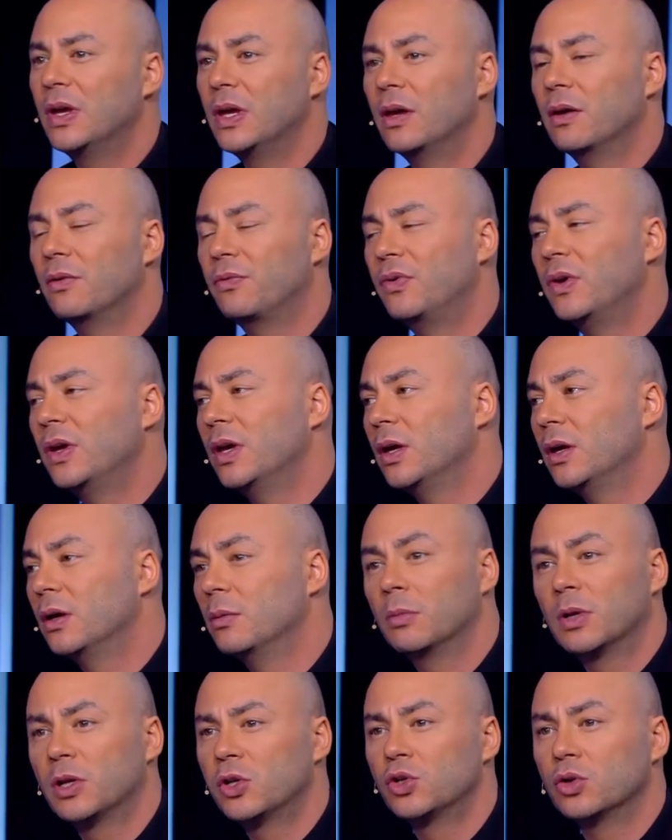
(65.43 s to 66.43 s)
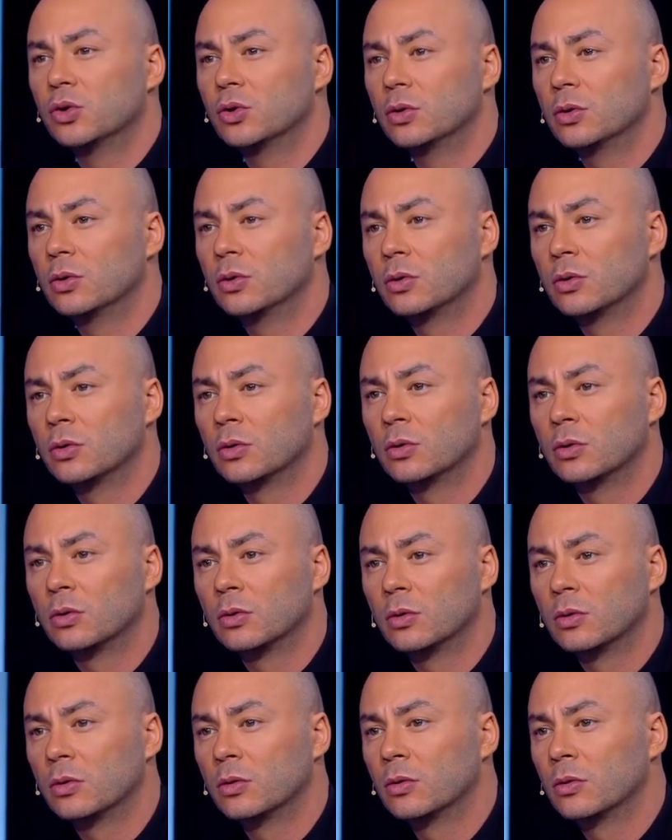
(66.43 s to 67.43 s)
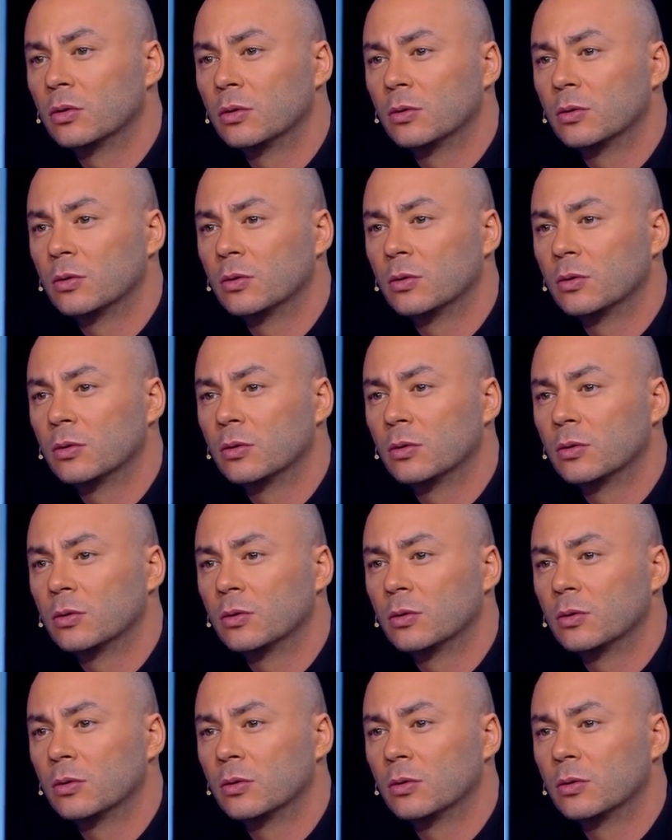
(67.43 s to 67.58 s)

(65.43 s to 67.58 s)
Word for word: في في مثل شو افظع